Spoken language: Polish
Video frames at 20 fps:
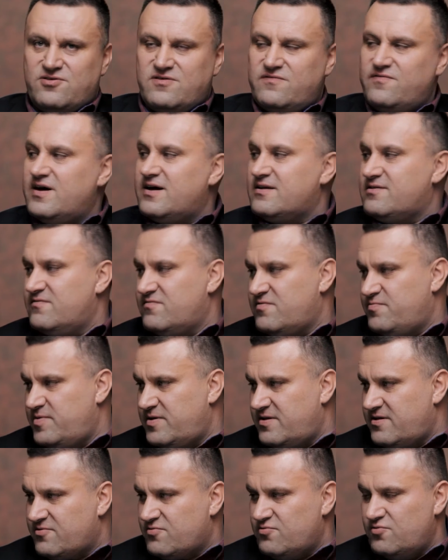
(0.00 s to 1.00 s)
że warto
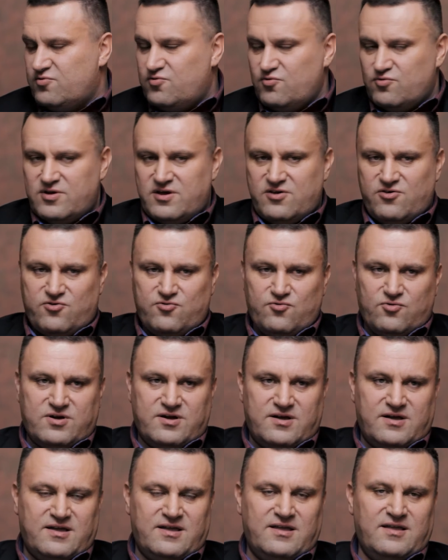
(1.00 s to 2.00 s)
wspierać kulturę i
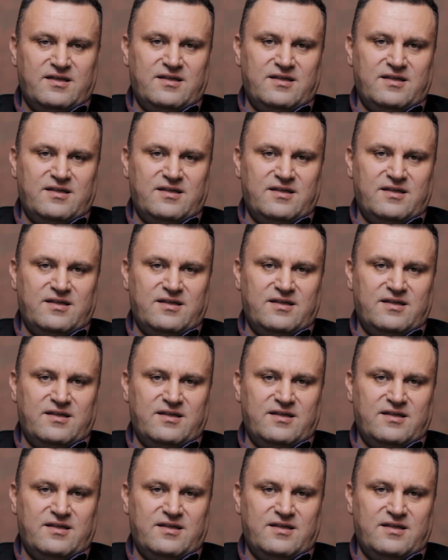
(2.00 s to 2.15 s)
sztukę.